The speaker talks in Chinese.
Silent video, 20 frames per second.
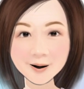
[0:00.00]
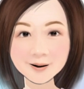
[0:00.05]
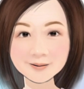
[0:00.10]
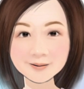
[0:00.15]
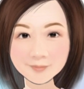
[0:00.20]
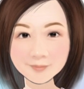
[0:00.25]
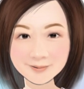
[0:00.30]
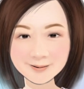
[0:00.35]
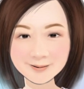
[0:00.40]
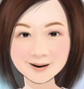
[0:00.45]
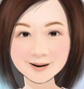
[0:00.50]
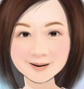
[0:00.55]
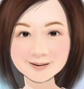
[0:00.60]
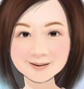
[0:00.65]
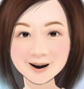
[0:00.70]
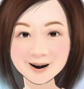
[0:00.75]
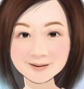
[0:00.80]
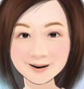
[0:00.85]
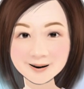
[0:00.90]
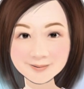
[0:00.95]
就可以跟
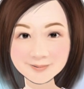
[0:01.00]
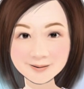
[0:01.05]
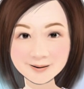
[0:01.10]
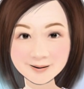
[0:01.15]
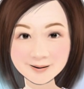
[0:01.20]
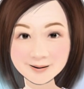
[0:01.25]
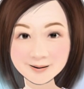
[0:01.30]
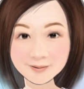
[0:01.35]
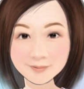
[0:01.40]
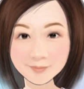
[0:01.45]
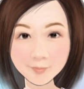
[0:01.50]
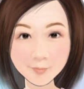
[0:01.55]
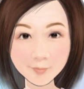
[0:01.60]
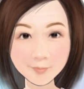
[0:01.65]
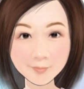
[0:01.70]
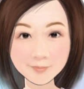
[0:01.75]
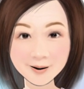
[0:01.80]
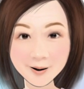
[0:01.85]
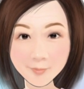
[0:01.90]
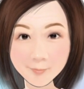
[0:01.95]
家长进行沟
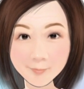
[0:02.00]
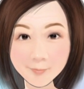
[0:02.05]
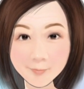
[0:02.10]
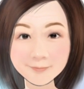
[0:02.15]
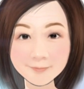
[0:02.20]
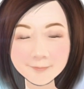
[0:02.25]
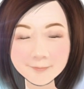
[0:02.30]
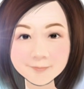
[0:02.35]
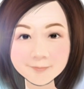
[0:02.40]
通讨论。